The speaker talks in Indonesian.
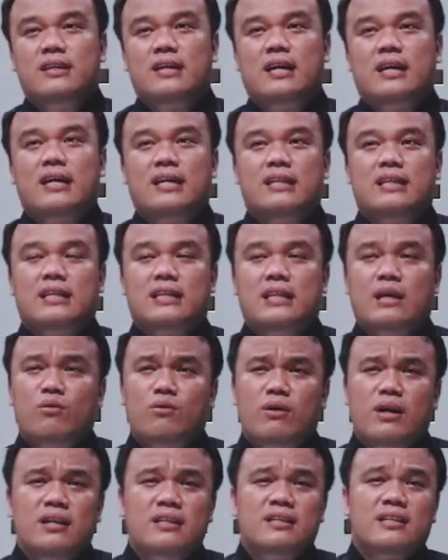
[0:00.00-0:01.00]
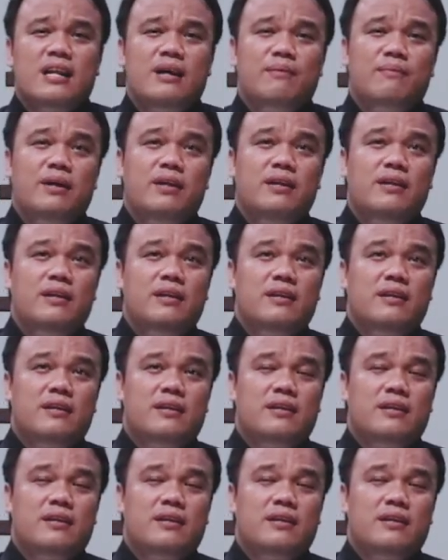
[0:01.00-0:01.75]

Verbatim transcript: Yang kita tahu kan selama ini